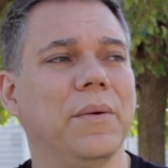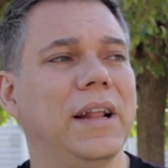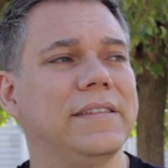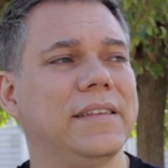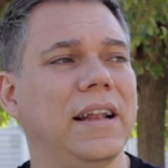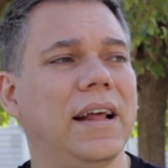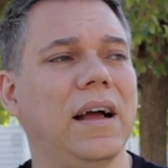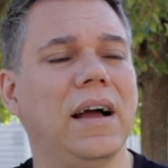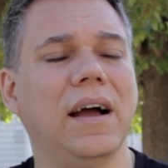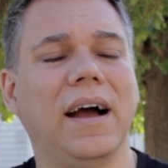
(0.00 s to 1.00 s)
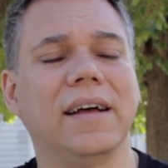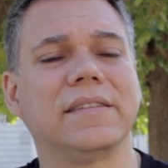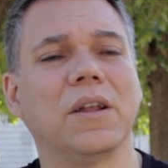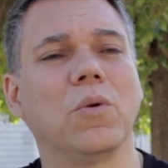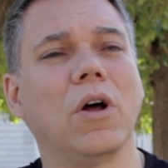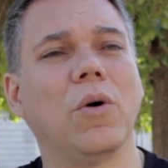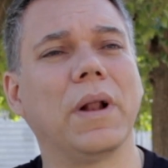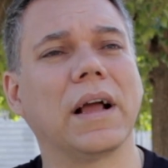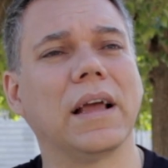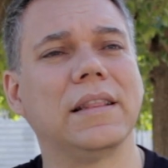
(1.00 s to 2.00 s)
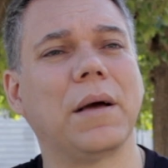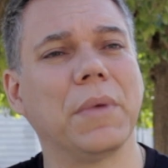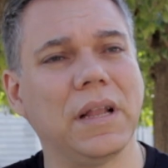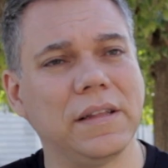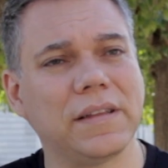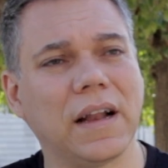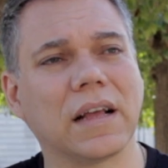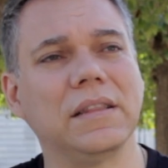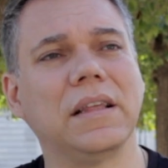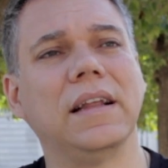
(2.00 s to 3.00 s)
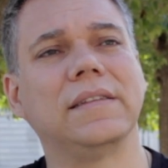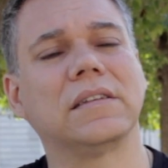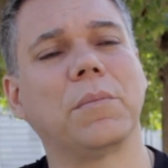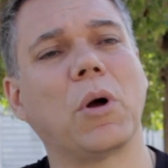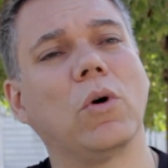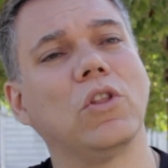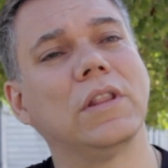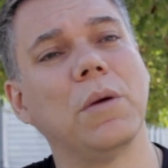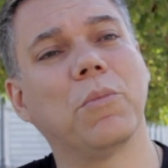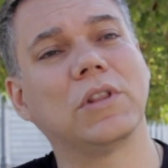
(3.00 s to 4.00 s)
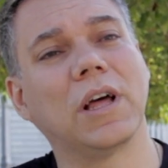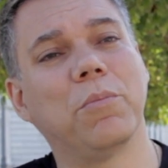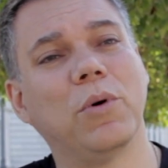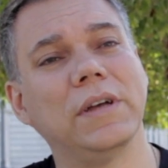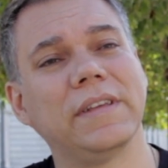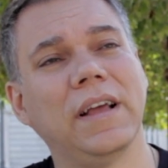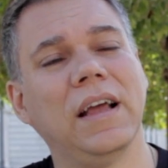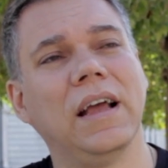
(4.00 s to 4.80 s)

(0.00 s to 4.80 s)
Ibrecena hacer una obra que también hice en Argentina, que se llama Cuando el tiempo está después,